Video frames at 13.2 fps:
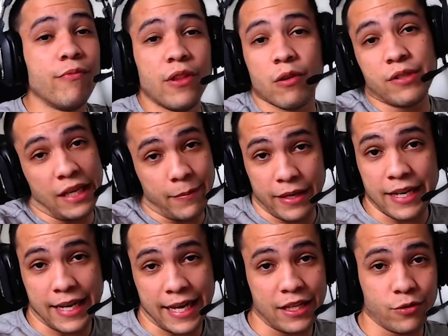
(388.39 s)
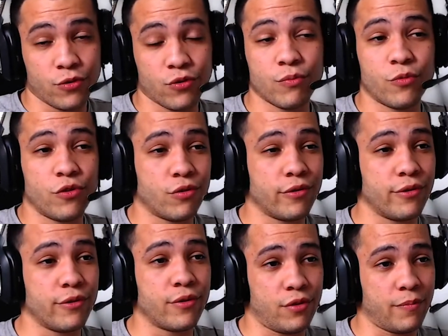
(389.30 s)
não sabia nada, eu sou muito
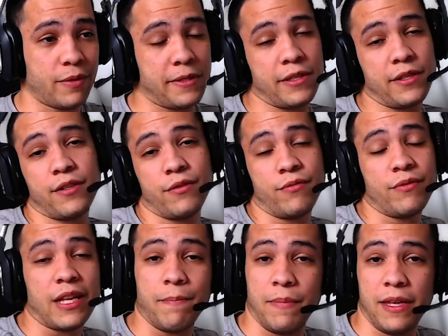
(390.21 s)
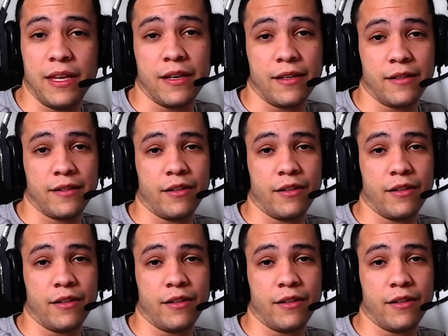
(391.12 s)
curioso sobre isso e não sabia.